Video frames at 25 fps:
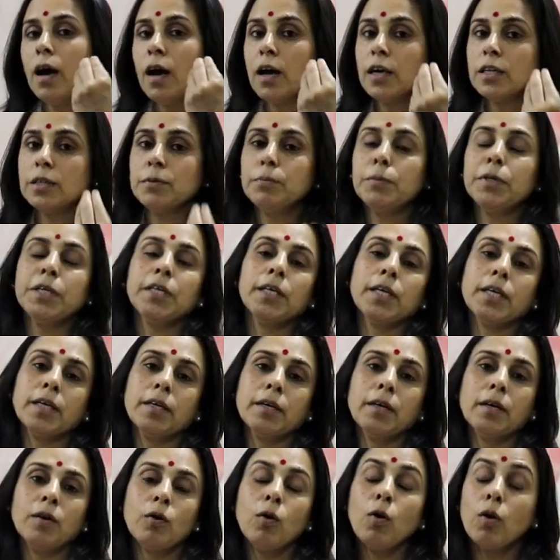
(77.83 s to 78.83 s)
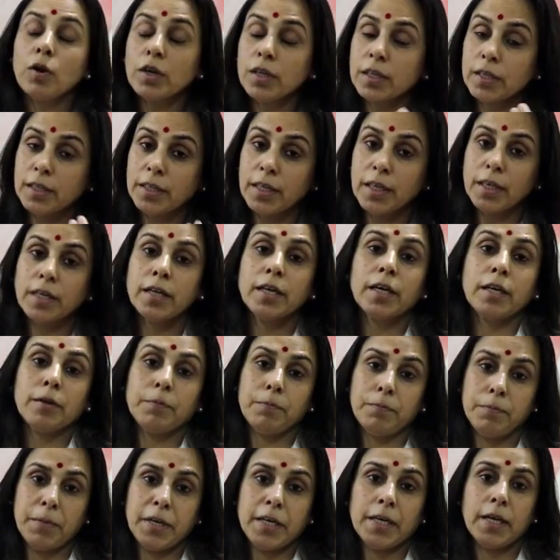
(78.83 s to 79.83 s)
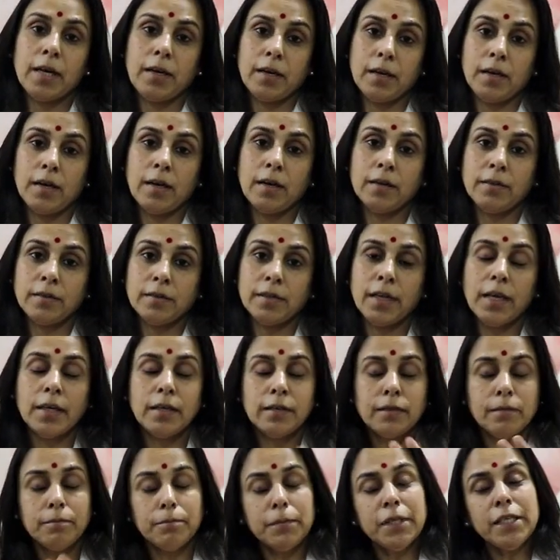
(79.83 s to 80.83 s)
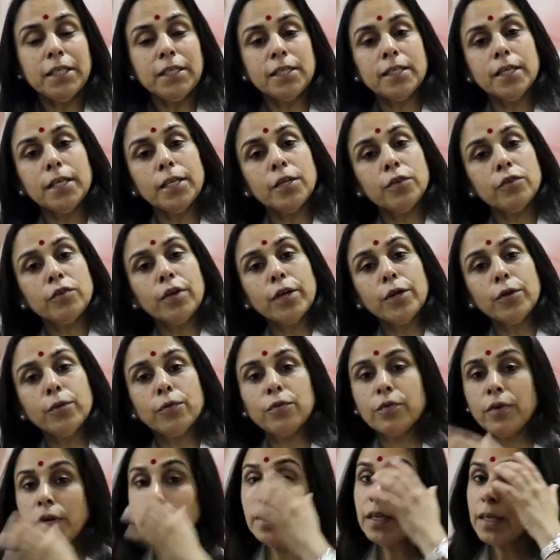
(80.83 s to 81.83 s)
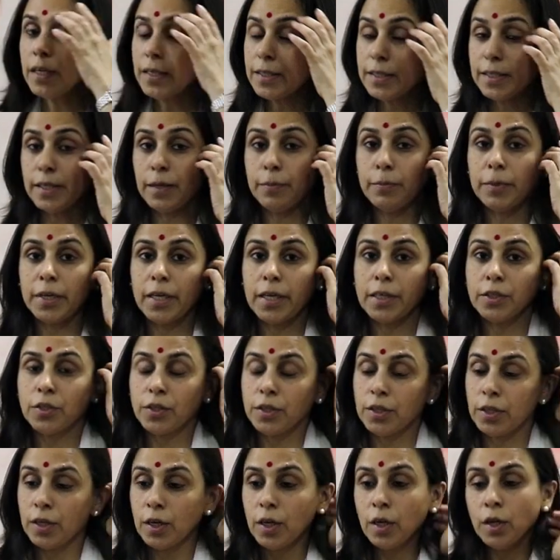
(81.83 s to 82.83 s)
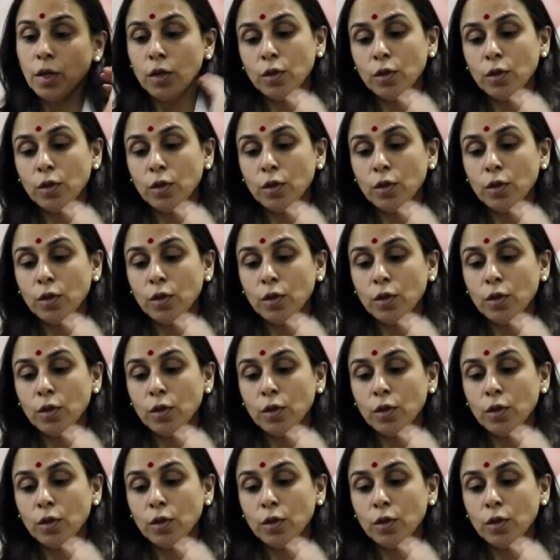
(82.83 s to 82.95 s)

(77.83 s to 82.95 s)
आदमी के औरत के गर्भ में डालना दैट मीन्स इंट्रा यूट्राइन इंसेमिनेशन